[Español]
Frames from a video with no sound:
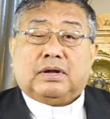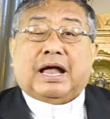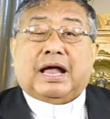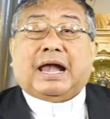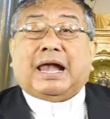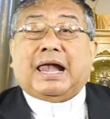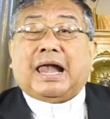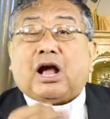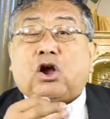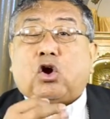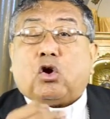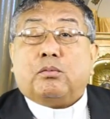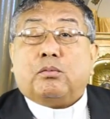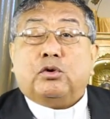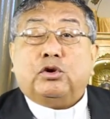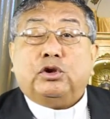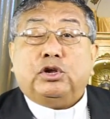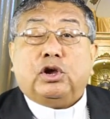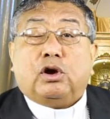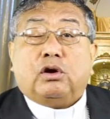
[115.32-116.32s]
La
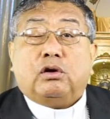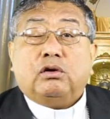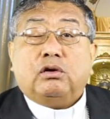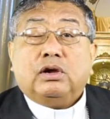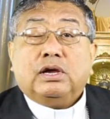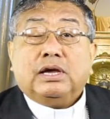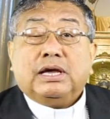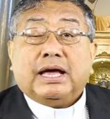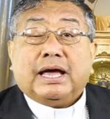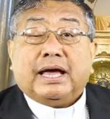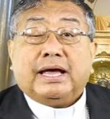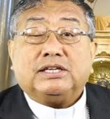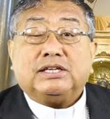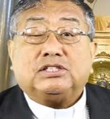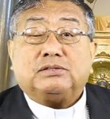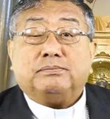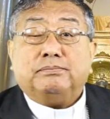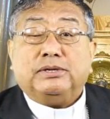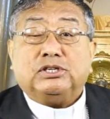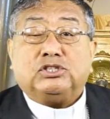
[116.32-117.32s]
comunión
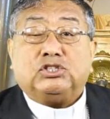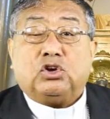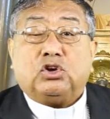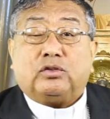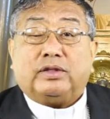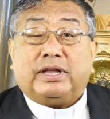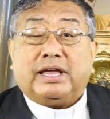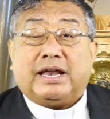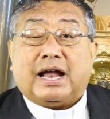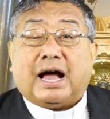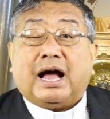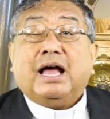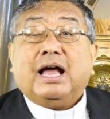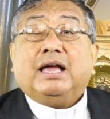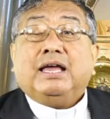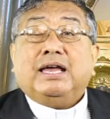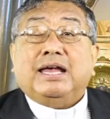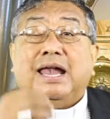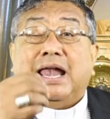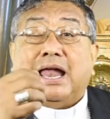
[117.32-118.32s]
es misionera
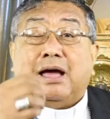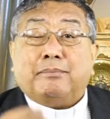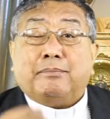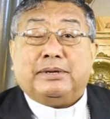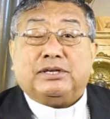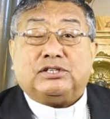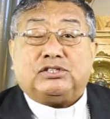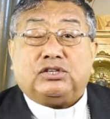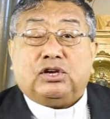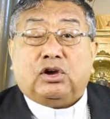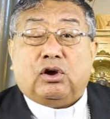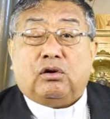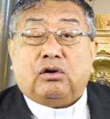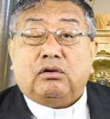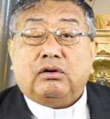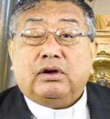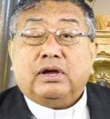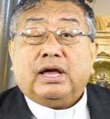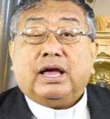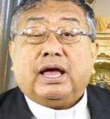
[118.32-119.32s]
y la
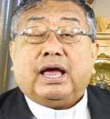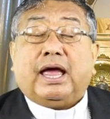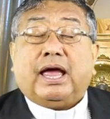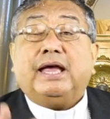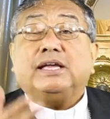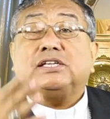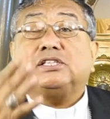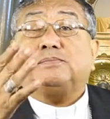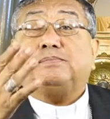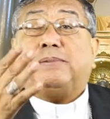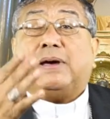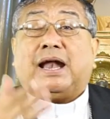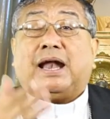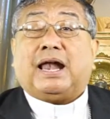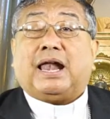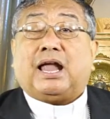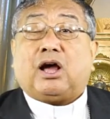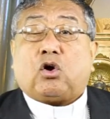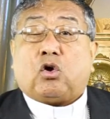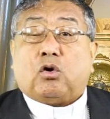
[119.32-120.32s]
misión es
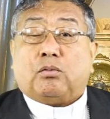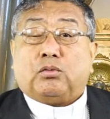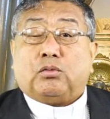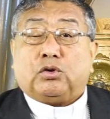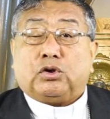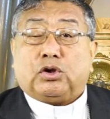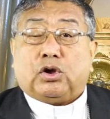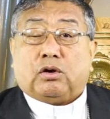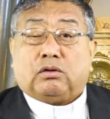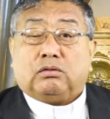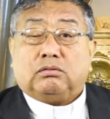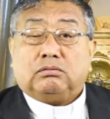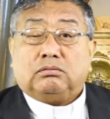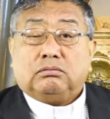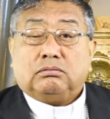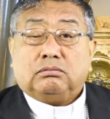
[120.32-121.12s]
para la comunión.